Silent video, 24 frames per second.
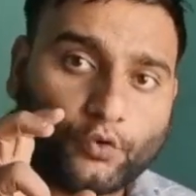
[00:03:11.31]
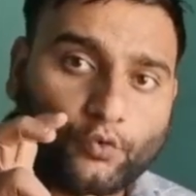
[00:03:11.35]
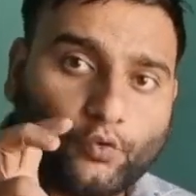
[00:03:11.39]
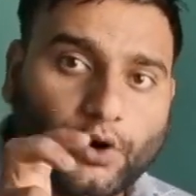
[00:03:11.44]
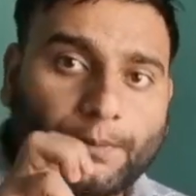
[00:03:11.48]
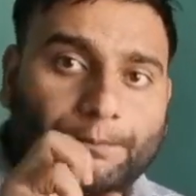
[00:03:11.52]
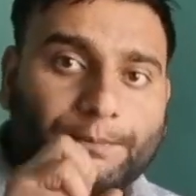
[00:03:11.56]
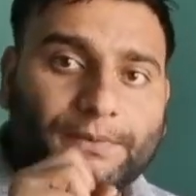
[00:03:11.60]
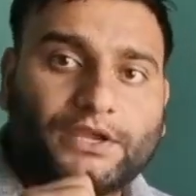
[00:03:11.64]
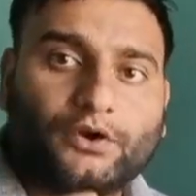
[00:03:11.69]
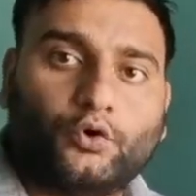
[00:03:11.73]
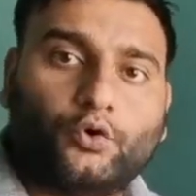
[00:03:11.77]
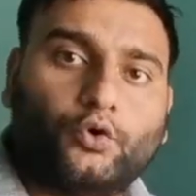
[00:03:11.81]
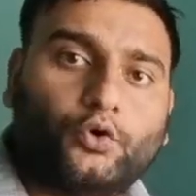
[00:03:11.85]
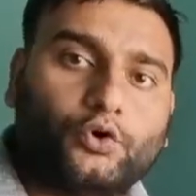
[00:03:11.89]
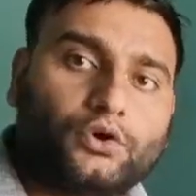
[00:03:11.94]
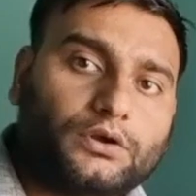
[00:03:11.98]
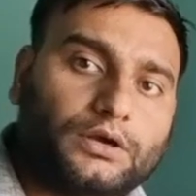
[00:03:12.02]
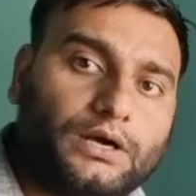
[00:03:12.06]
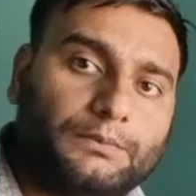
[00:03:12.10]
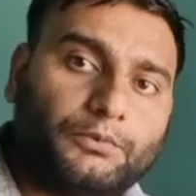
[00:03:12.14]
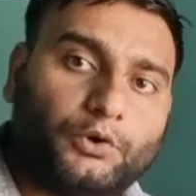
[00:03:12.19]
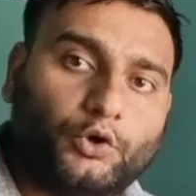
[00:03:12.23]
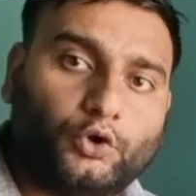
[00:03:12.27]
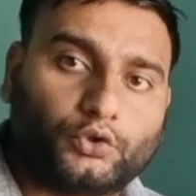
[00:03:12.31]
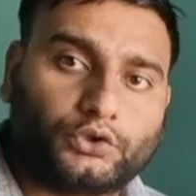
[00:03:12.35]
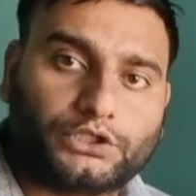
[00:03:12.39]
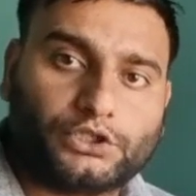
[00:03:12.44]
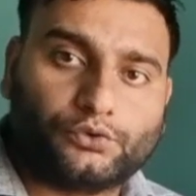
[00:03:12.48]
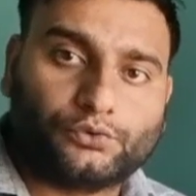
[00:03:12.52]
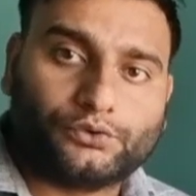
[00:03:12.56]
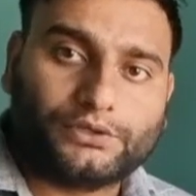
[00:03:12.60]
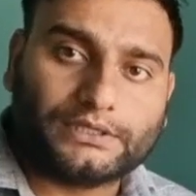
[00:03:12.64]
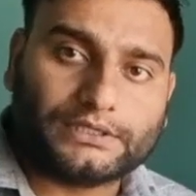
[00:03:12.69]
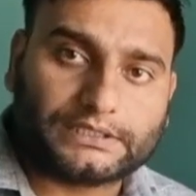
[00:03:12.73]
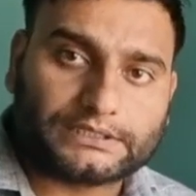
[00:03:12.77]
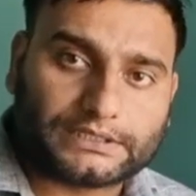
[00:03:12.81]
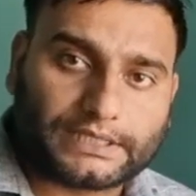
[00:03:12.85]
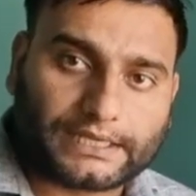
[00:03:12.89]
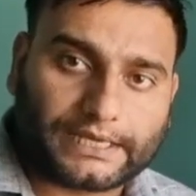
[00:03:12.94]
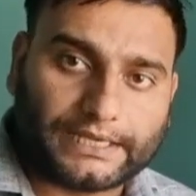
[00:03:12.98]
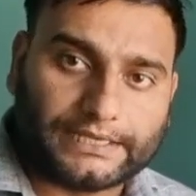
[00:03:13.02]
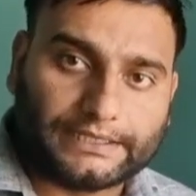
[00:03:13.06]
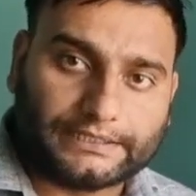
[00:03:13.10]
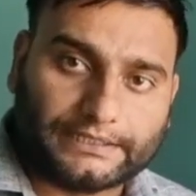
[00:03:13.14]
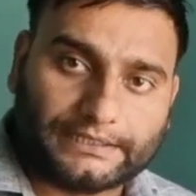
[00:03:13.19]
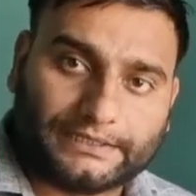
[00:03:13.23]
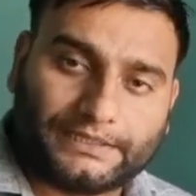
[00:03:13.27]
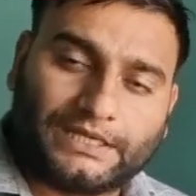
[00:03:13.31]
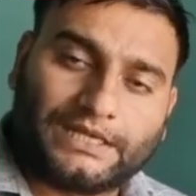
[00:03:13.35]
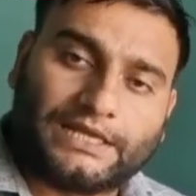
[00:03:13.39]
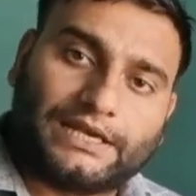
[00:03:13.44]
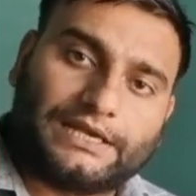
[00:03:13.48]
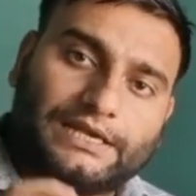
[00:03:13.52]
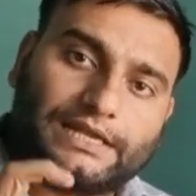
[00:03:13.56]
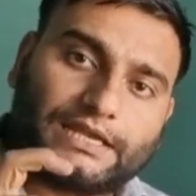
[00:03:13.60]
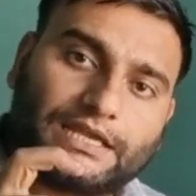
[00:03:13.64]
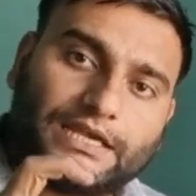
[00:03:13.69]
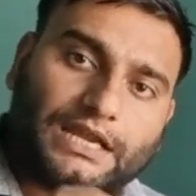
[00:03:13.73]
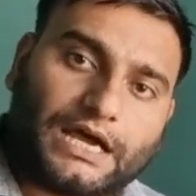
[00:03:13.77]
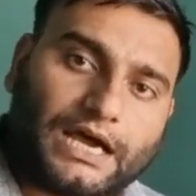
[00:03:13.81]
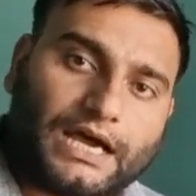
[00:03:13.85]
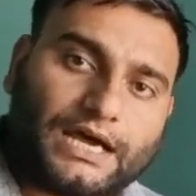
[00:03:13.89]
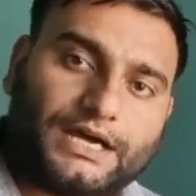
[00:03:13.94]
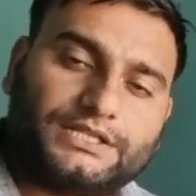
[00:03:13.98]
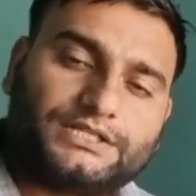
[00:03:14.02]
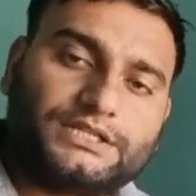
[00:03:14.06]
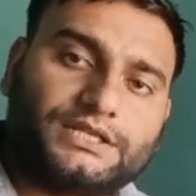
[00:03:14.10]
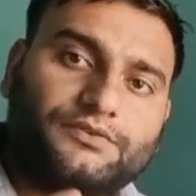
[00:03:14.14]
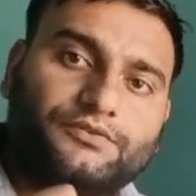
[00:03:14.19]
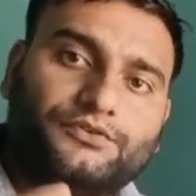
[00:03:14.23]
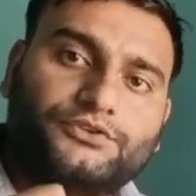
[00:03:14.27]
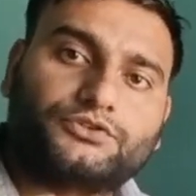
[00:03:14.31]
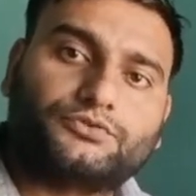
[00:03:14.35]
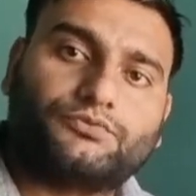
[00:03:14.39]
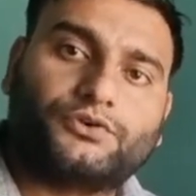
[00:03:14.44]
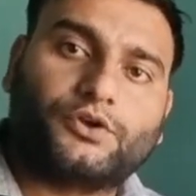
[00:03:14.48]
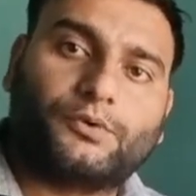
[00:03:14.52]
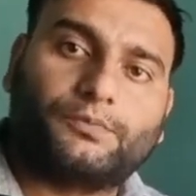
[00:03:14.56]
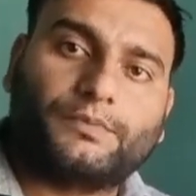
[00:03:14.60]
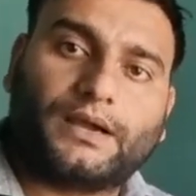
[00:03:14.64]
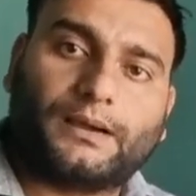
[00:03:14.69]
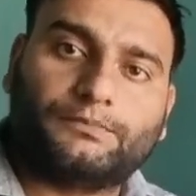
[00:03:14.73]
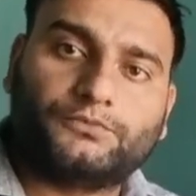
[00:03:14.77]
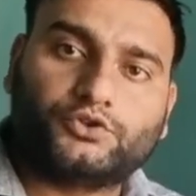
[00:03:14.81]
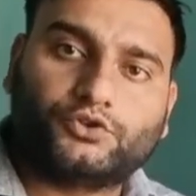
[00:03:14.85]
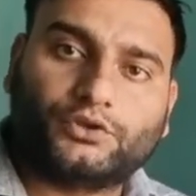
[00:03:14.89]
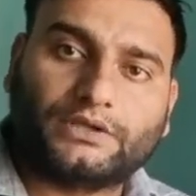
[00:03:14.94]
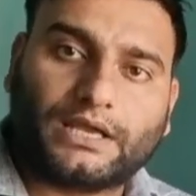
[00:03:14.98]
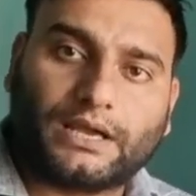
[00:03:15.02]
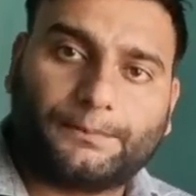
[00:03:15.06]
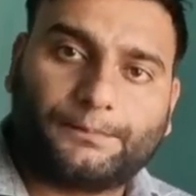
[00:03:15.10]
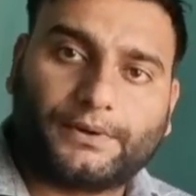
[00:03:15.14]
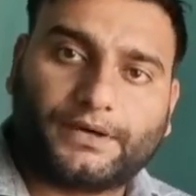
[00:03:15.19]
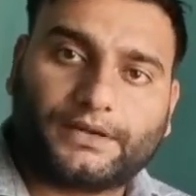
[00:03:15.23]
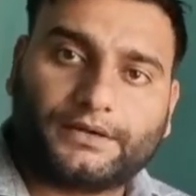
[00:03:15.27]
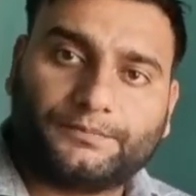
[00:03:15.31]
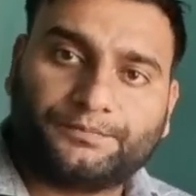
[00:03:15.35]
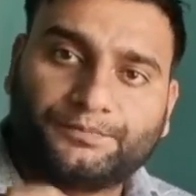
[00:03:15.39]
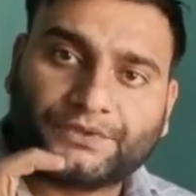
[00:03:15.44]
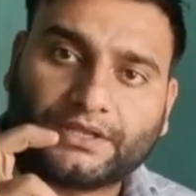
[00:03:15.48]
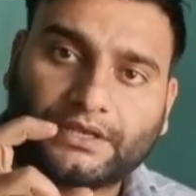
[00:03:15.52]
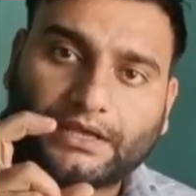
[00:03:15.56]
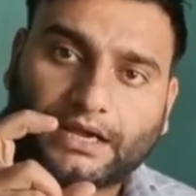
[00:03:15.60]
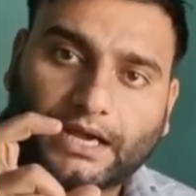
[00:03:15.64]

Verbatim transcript: वो हमें और कम होती हुई नजर आएगी लेकिन आज की इस वीडियो में हम जो यहाँ पर